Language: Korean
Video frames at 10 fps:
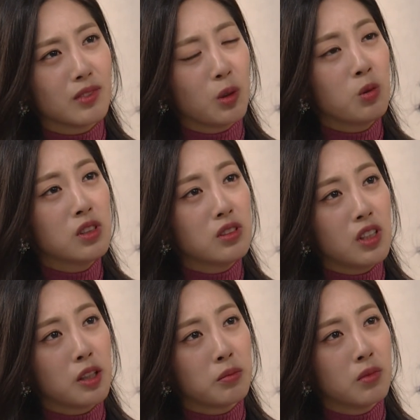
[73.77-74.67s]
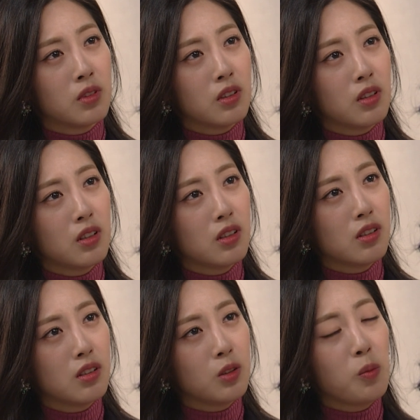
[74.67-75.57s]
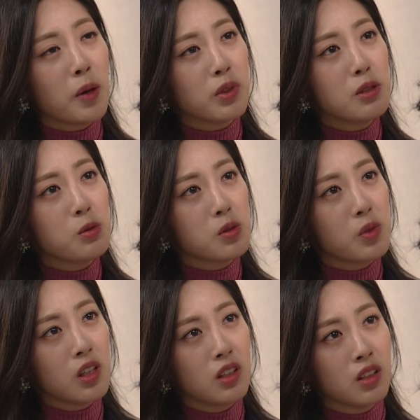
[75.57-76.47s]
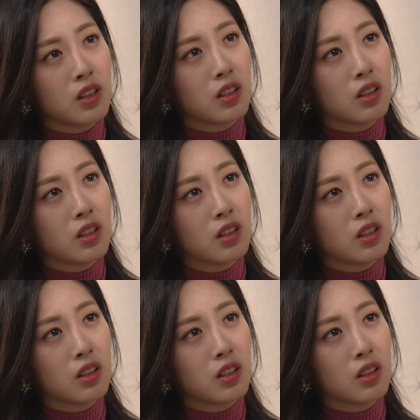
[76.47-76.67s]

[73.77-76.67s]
공일상, 너 밤길 조심해.